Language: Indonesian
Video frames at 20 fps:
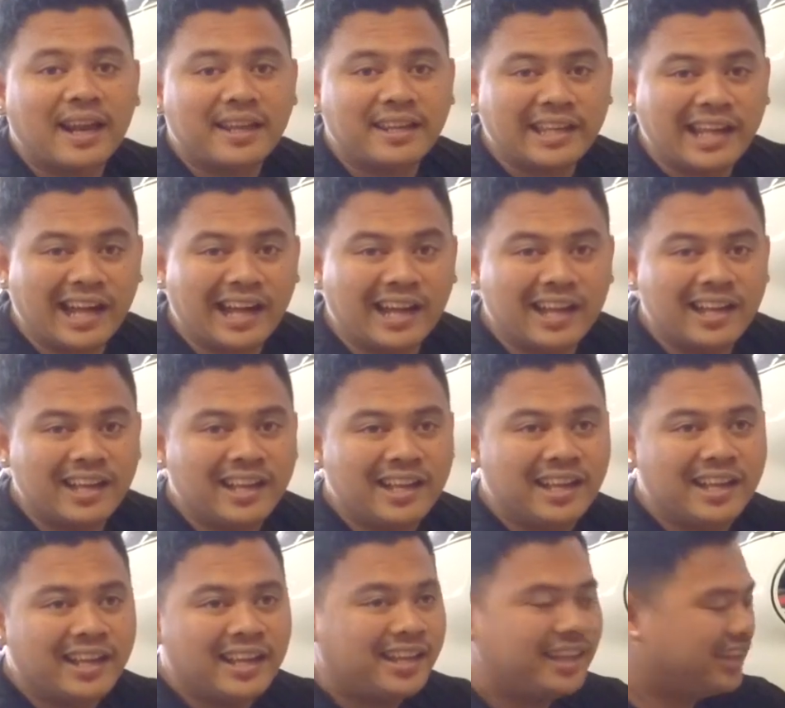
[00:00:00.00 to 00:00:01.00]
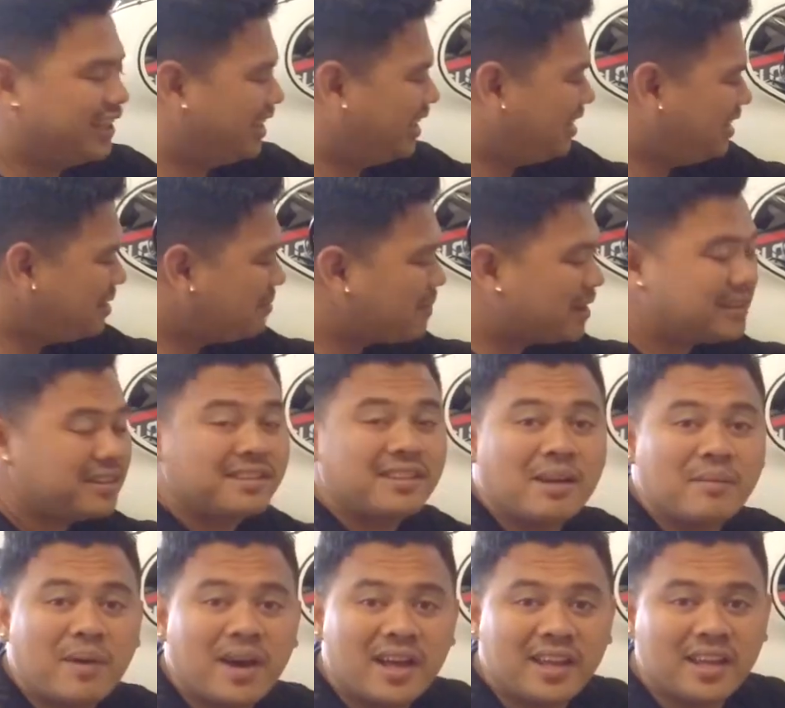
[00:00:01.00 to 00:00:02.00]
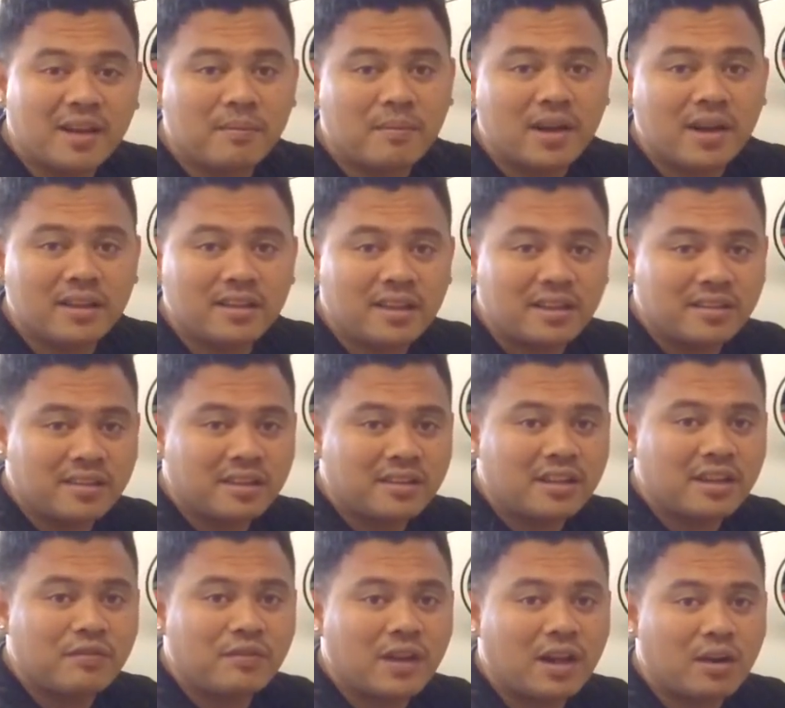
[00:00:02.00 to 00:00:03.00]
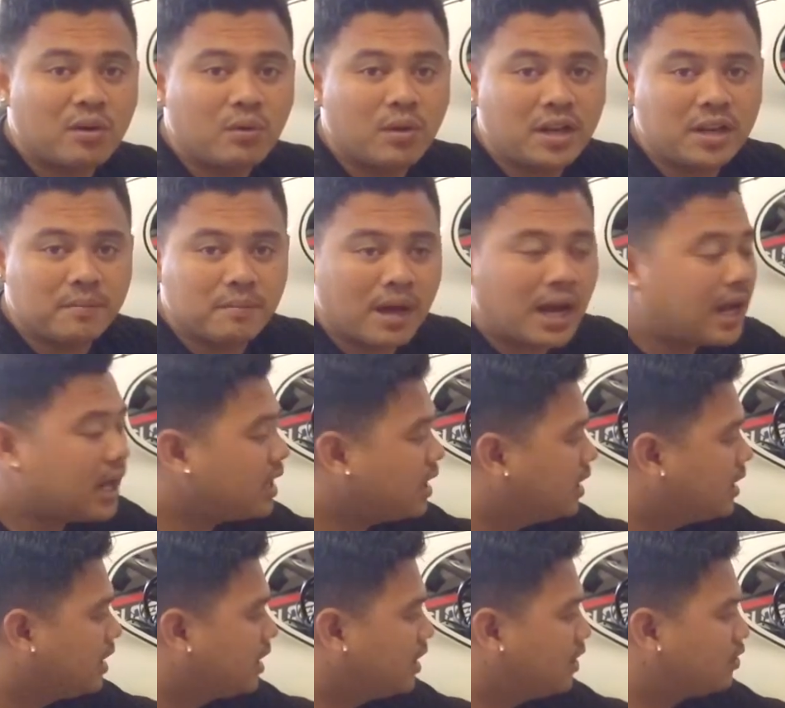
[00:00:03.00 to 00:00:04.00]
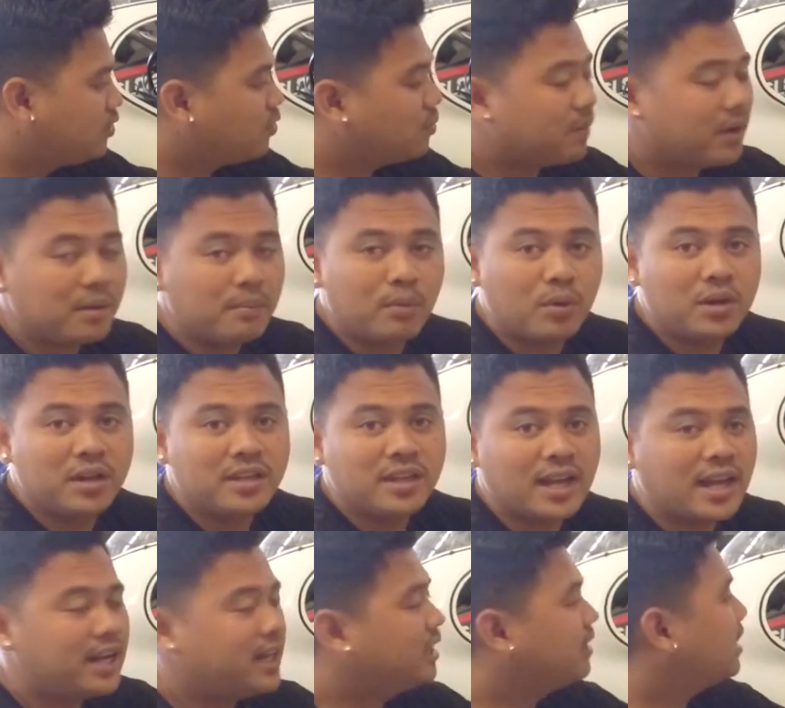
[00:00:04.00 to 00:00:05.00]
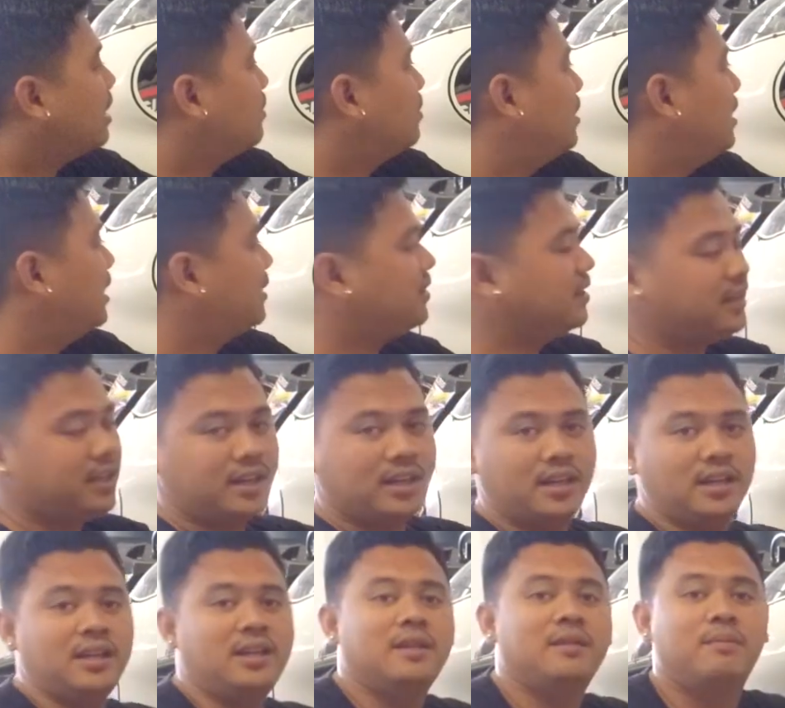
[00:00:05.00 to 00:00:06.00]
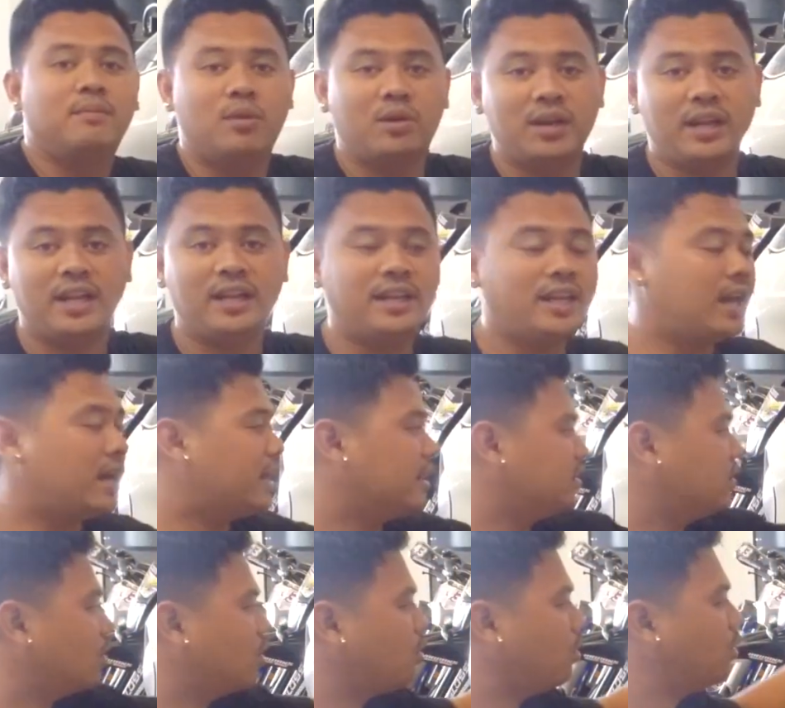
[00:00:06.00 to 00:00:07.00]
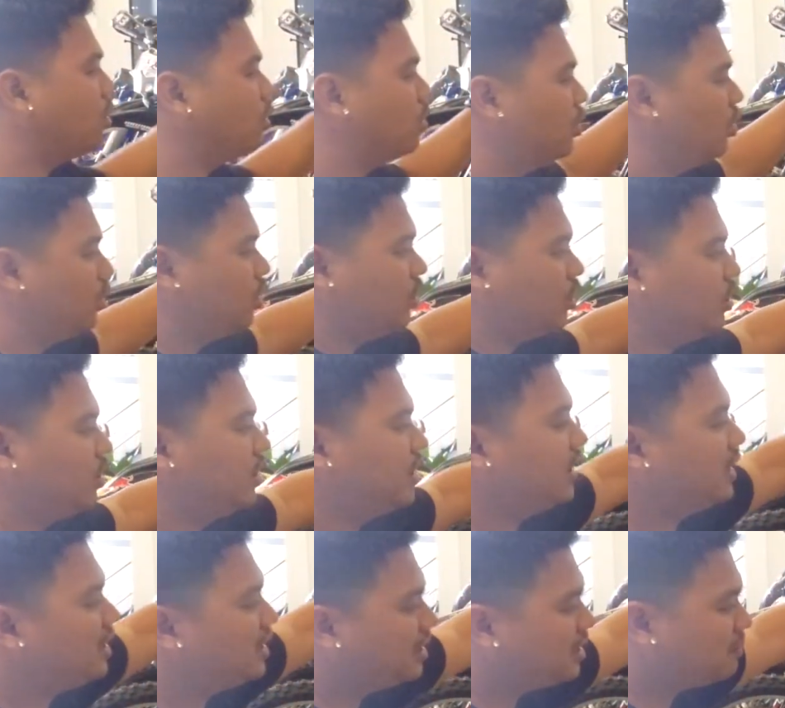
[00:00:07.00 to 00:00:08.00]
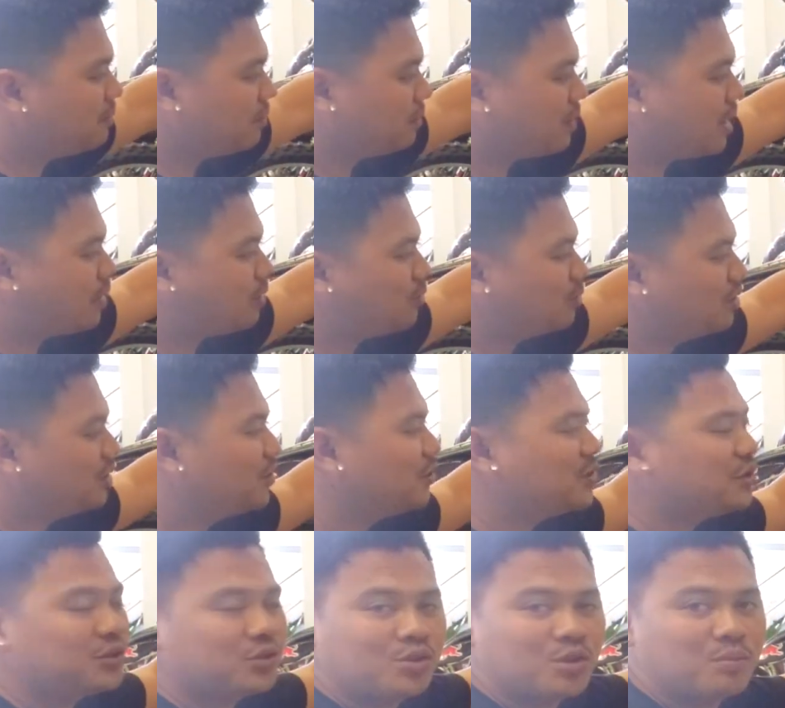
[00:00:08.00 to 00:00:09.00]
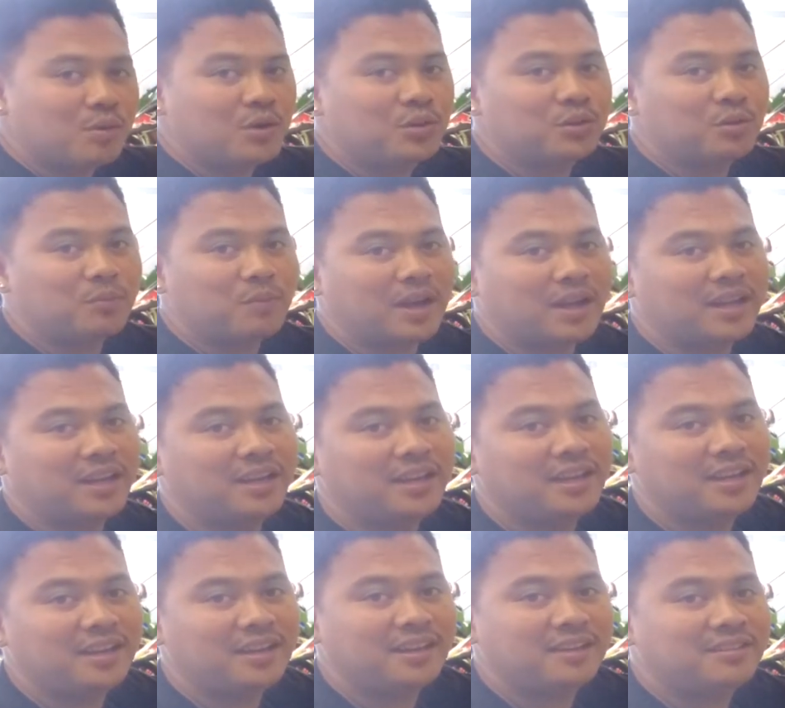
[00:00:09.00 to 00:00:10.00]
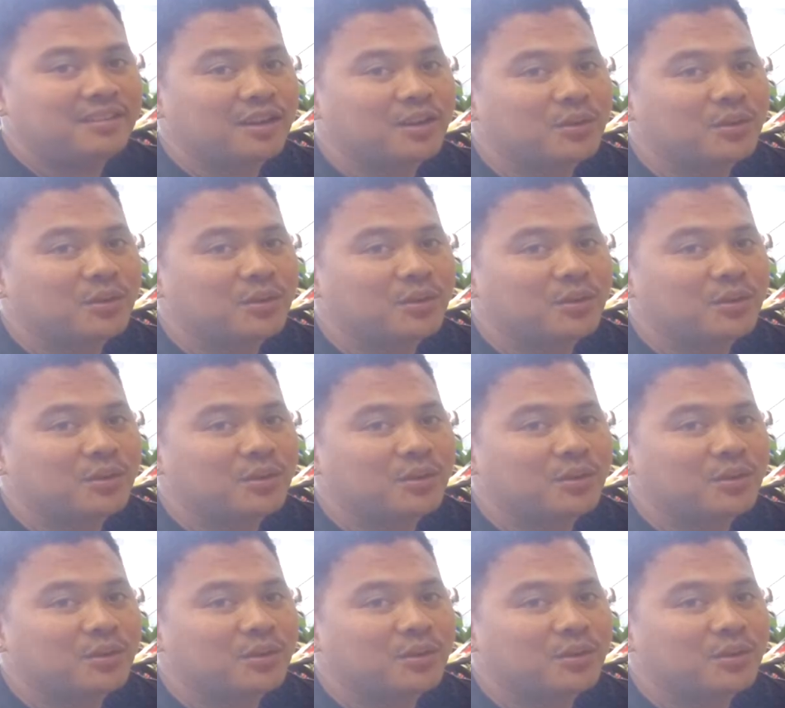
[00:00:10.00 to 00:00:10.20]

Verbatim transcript: yang lainnya. Ini masih sama Yamaha ZZF R25, cuman bodinya kalian tahu lihat sendiri, modelnya retro. Ini mau diuji coba untuk pakai di